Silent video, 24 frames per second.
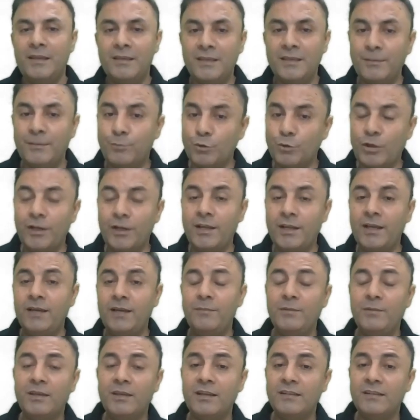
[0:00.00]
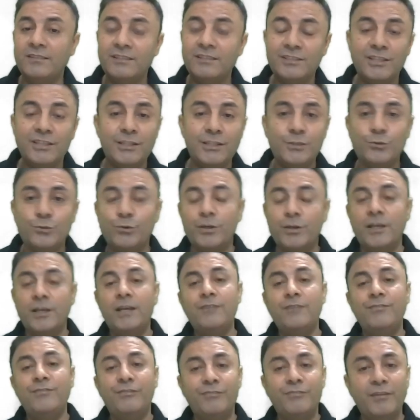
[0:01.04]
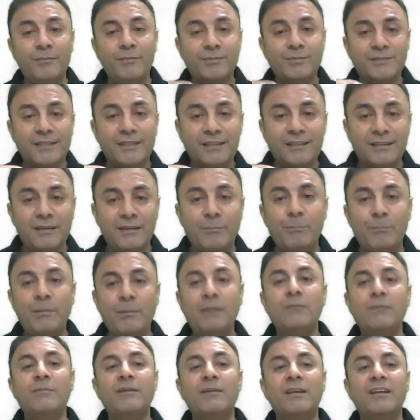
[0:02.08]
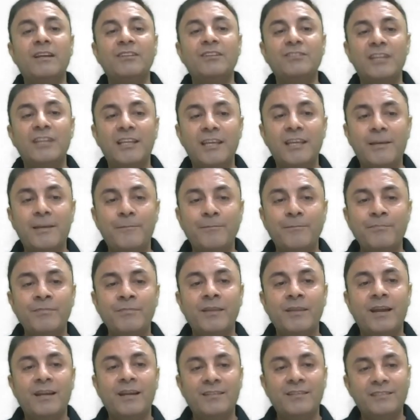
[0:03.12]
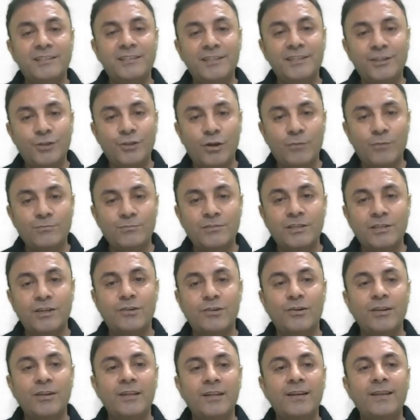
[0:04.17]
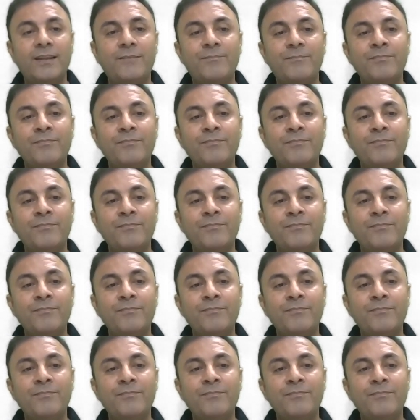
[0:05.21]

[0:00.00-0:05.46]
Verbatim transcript: ये पुराना है मेरे ख्याल से चेंज हो गया है फिफ्टी परसेंट आप मिनिमम रख के चलिए एन सी टी नॉर्म्स के अकॉर्डिंगली